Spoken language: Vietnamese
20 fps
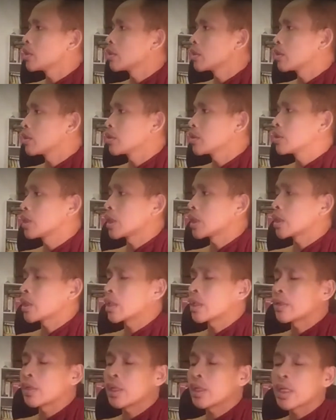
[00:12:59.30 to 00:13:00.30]
chất cái đây
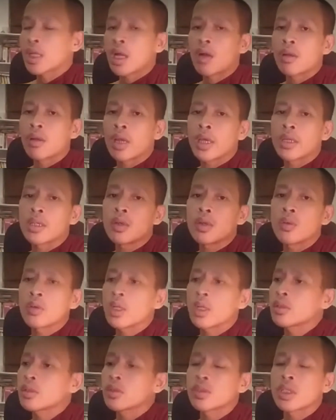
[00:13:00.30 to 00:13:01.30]
xịt khao là hay cột đến
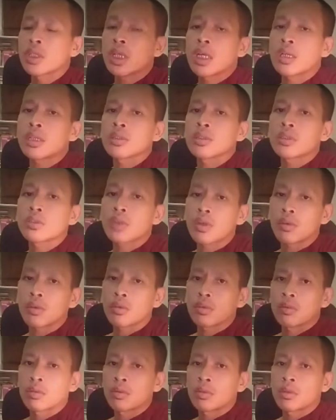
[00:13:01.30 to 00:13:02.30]
cho chất đằng rương chẳng chồng
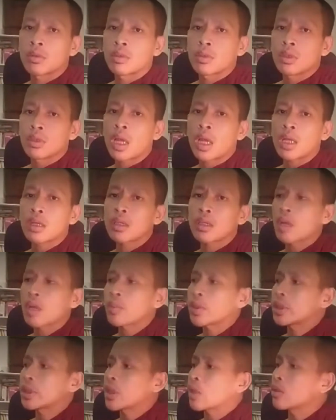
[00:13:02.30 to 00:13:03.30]
à rương ấp phải
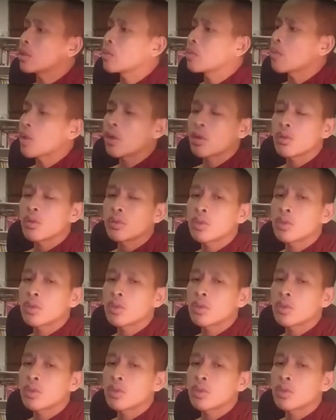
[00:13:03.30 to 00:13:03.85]
chơi rương bao cái rương gì bị